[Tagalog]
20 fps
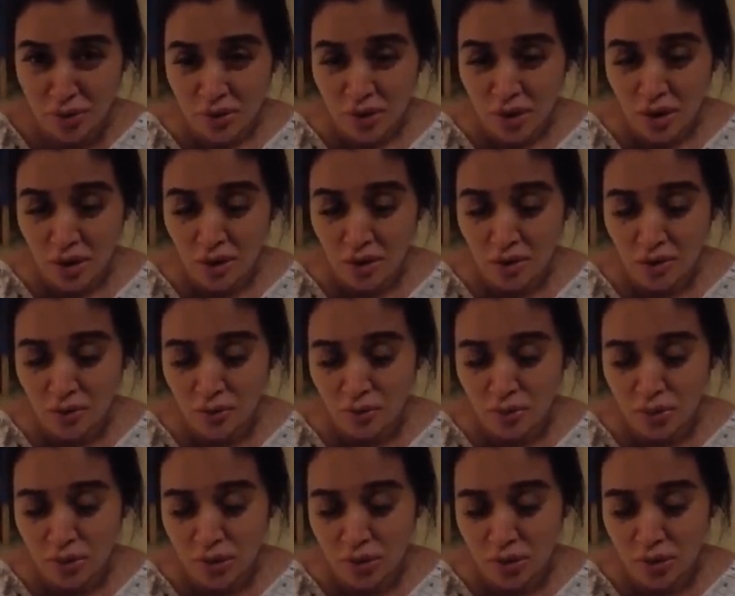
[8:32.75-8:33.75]
Kahit anong
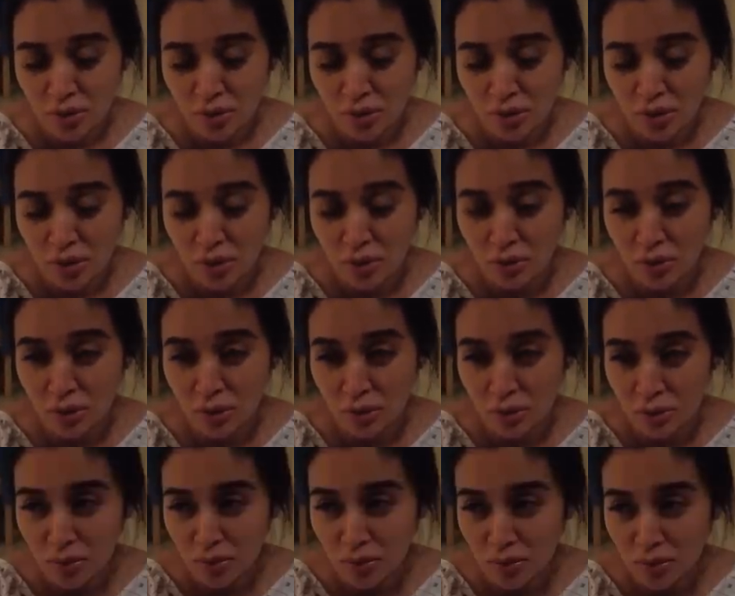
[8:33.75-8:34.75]
posisyon ang gawin
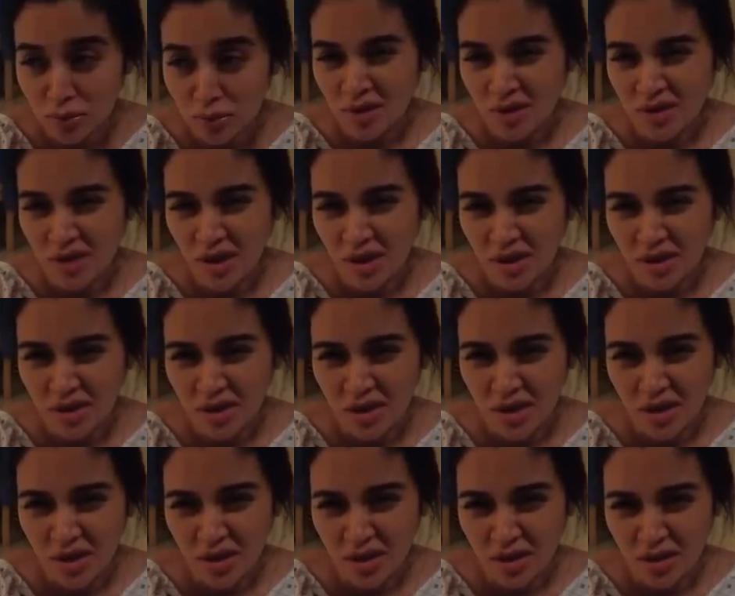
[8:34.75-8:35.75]
ko,
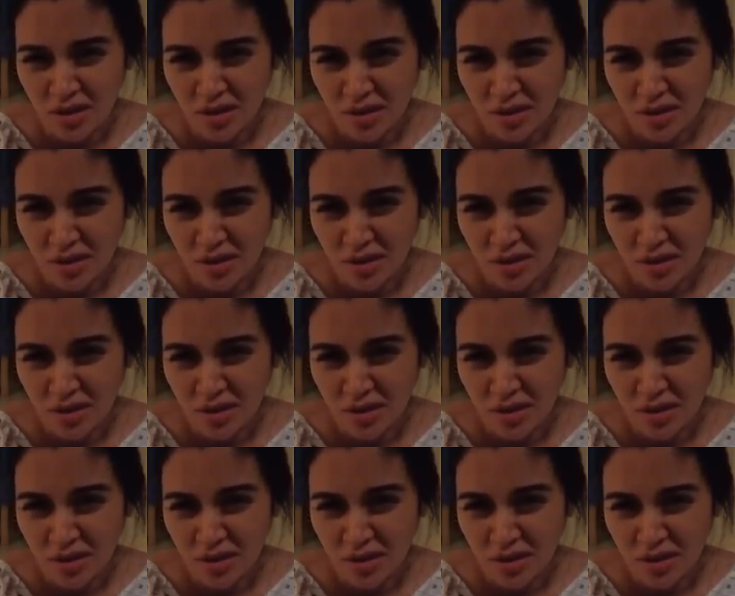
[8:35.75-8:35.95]
sakit-sakit.